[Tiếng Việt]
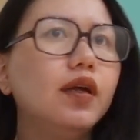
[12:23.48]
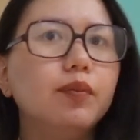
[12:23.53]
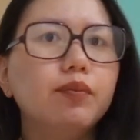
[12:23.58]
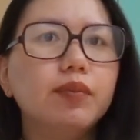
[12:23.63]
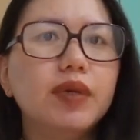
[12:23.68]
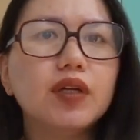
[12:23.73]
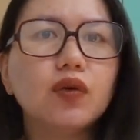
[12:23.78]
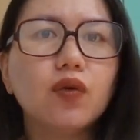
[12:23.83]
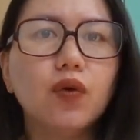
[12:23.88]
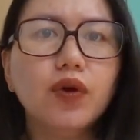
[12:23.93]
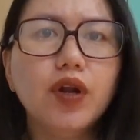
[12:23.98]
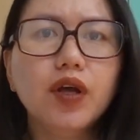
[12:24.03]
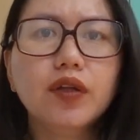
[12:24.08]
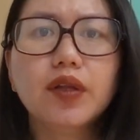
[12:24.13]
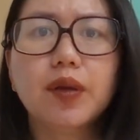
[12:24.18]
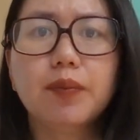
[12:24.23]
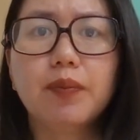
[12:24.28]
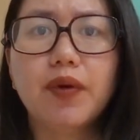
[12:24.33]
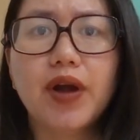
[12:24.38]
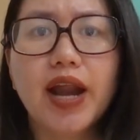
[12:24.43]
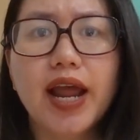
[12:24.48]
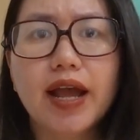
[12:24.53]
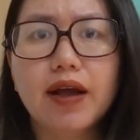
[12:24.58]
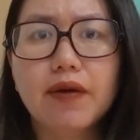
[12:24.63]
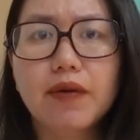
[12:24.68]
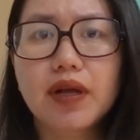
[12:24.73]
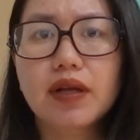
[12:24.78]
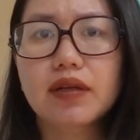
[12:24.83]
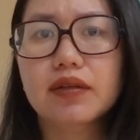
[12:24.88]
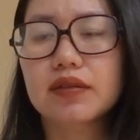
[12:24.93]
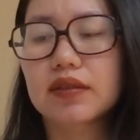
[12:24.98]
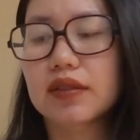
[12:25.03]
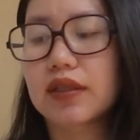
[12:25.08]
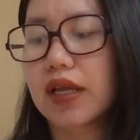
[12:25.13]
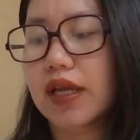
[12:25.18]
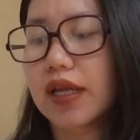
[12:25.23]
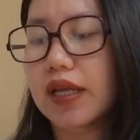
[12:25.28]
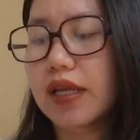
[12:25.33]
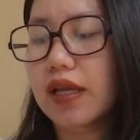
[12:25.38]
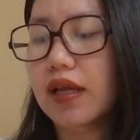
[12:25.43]
bình của Dr. Brown á
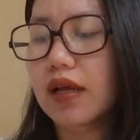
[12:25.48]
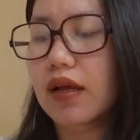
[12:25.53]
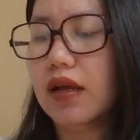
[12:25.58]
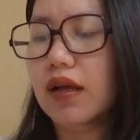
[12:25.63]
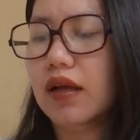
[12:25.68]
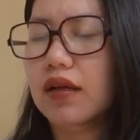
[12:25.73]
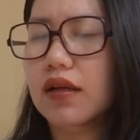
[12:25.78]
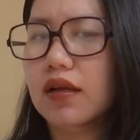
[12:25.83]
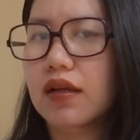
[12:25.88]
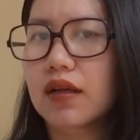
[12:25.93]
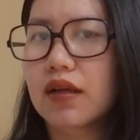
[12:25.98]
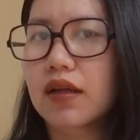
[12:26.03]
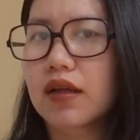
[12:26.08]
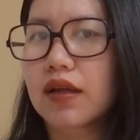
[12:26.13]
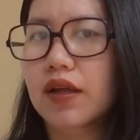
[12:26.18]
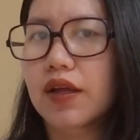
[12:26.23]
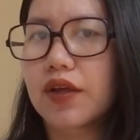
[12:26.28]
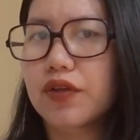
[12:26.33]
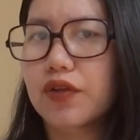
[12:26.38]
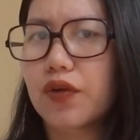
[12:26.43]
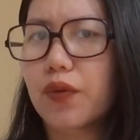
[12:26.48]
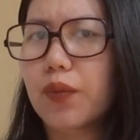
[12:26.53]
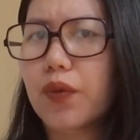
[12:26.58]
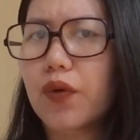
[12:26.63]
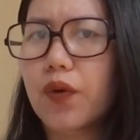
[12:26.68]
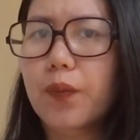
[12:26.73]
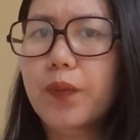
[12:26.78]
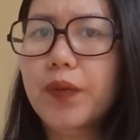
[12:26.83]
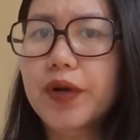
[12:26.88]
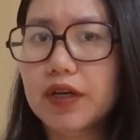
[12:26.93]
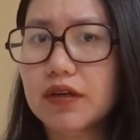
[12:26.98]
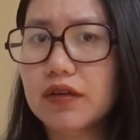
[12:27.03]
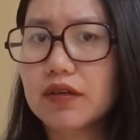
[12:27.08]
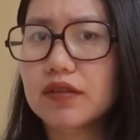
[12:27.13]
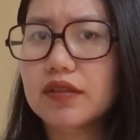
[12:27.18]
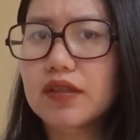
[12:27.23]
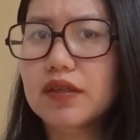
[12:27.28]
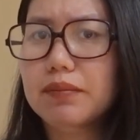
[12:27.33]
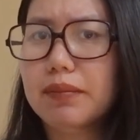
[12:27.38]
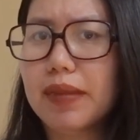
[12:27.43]
thì à, dùng cũng
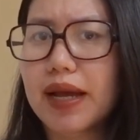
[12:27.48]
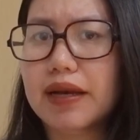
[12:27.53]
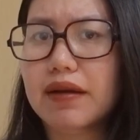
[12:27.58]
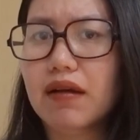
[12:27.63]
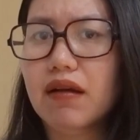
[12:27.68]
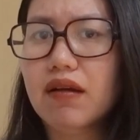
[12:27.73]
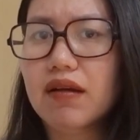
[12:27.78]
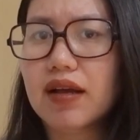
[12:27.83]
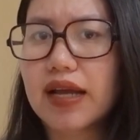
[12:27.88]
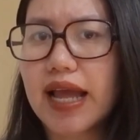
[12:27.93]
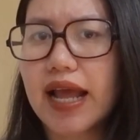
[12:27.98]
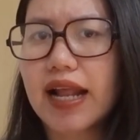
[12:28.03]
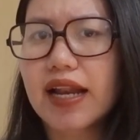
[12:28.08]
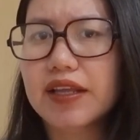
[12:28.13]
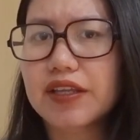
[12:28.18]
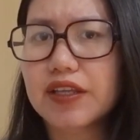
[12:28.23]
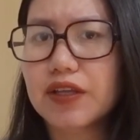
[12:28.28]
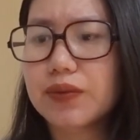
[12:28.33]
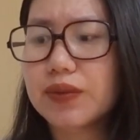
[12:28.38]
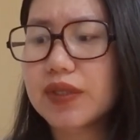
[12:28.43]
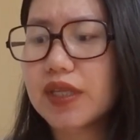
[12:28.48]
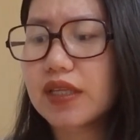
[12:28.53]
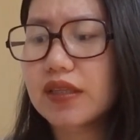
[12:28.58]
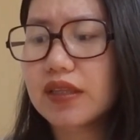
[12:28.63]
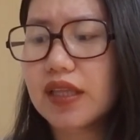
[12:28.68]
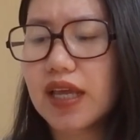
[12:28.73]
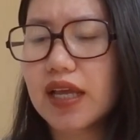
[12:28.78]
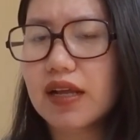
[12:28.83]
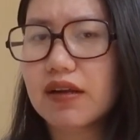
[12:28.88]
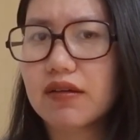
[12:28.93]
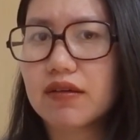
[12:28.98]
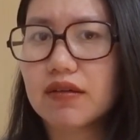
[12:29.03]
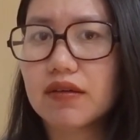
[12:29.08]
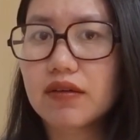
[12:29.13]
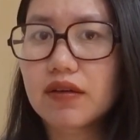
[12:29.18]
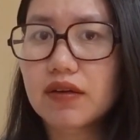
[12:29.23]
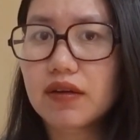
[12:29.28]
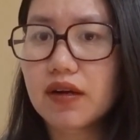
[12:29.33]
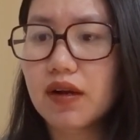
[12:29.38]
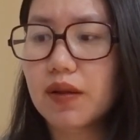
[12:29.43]
được nhưng mà nó khá là nhiều chi tiết
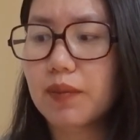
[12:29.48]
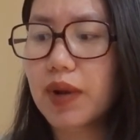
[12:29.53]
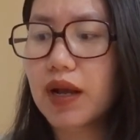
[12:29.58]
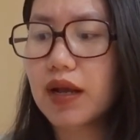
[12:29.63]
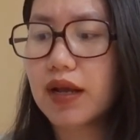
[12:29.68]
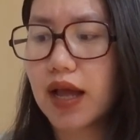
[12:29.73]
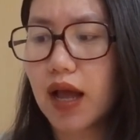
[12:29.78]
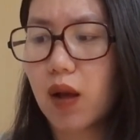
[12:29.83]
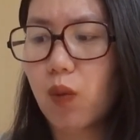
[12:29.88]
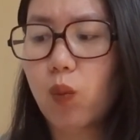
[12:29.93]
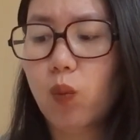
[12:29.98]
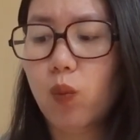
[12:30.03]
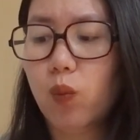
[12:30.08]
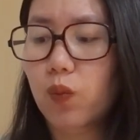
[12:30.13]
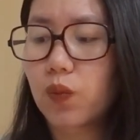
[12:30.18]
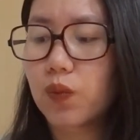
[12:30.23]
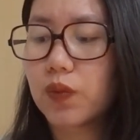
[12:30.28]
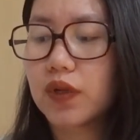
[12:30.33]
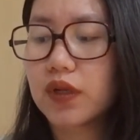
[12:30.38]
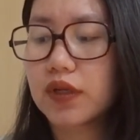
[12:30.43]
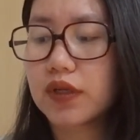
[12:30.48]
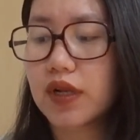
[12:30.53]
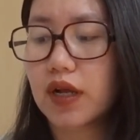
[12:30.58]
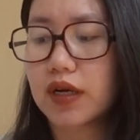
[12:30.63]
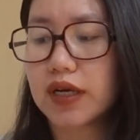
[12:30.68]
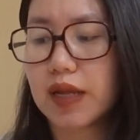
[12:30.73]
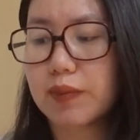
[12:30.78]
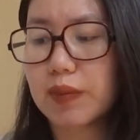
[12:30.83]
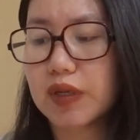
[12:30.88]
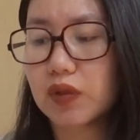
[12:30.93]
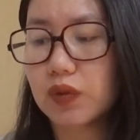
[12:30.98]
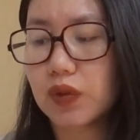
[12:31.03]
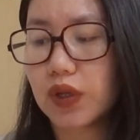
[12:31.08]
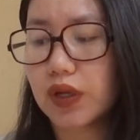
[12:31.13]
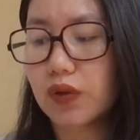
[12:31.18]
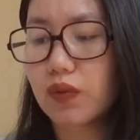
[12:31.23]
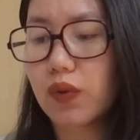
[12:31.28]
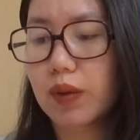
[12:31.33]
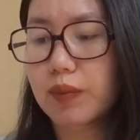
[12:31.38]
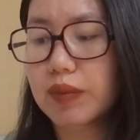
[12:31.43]
rửa nó rất là mất công đợt này mình
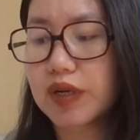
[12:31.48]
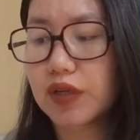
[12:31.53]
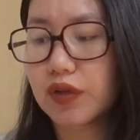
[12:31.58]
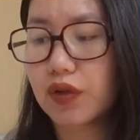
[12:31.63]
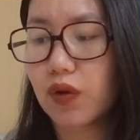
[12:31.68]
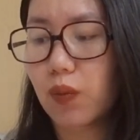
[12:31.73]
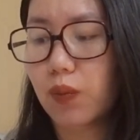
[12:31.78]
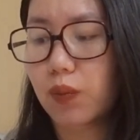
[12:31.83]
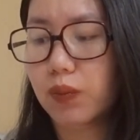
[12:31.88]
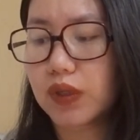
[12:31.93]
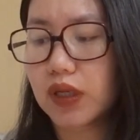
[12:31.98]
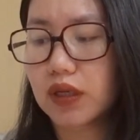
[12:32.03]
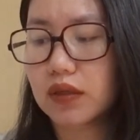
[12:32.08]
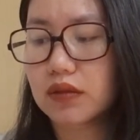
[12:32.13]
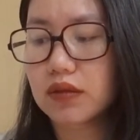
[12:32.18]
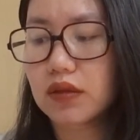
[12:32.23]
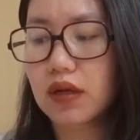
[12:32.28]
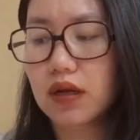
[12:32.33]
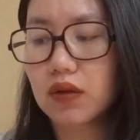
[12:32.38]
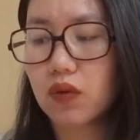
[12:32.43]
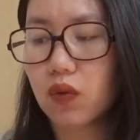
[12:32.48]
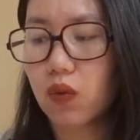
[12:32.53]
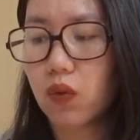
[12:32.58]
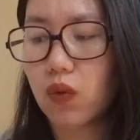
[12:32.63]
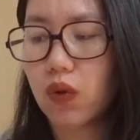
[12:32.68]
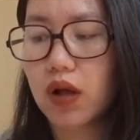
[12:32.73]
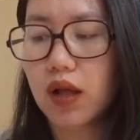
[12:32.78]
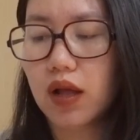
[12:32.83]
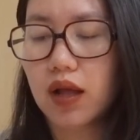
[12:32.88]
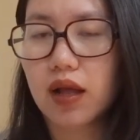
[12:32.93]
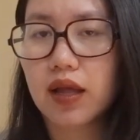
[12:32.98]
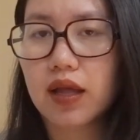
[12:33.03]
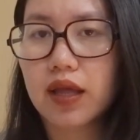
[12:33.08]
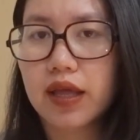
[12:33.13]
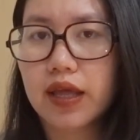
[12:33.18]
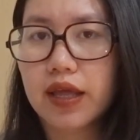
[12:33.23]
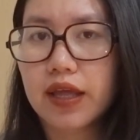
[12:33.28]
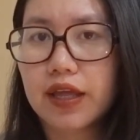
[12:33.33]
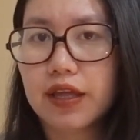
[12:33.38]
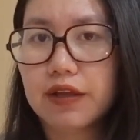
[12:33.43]
chuyển qua mình dùng thử à, của
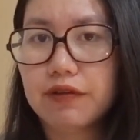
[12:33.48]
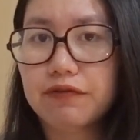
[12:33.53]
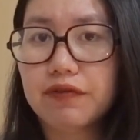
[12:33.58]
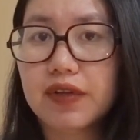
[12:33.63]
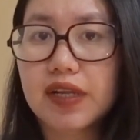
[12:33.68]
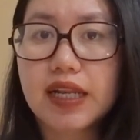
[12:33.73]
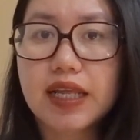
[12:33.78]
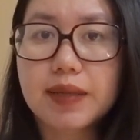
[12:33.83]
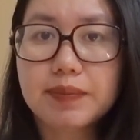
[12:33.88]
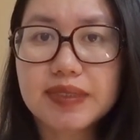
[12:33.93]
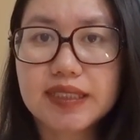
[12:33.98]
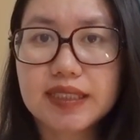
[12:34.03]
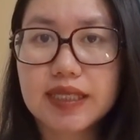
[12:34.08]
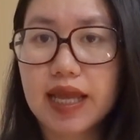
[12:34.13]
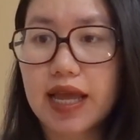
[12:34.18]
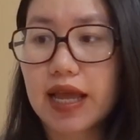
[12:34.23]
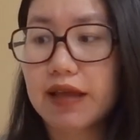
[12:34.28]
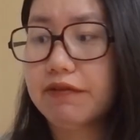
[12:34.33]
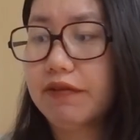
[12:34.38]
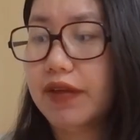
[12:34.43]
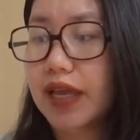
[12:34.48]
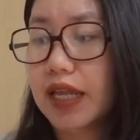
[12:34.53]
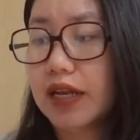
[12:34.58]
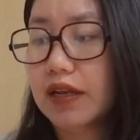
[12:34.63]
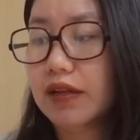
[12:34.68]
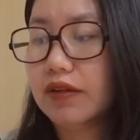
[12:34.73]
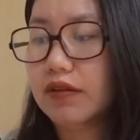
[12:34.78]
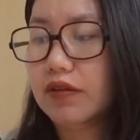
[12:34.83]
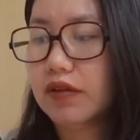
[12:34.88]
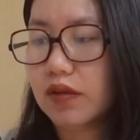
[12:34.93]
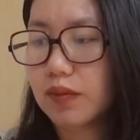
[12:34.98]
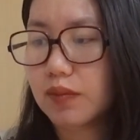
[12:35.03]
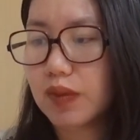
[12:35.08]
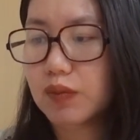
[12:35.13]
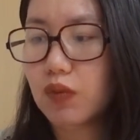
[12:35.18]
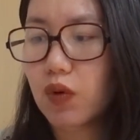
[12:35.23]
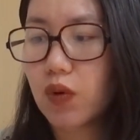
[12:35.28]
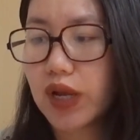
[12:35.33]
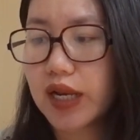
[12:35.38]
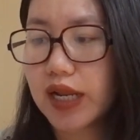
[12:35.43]
Philips Aven
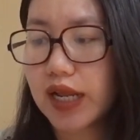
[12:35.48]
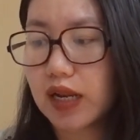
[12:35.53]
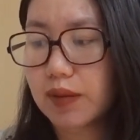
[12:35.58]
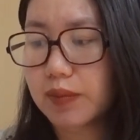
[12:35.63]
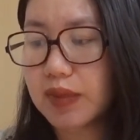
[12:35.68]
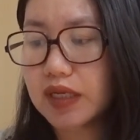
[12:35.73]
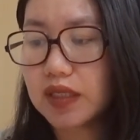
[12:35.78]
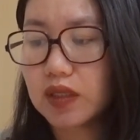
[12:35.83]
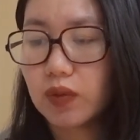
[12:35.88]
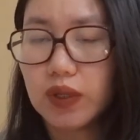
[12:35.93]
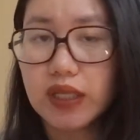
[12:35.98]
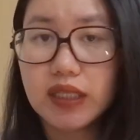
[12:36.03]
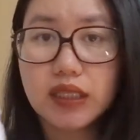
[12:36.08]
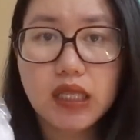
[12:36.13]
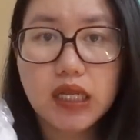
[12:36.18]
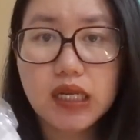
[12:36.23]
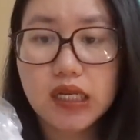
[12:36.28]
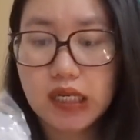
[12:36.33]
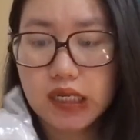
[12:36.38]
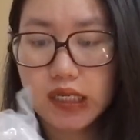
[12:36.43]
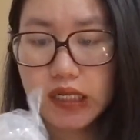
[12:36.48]
mình mua cái này là bình thủy tinh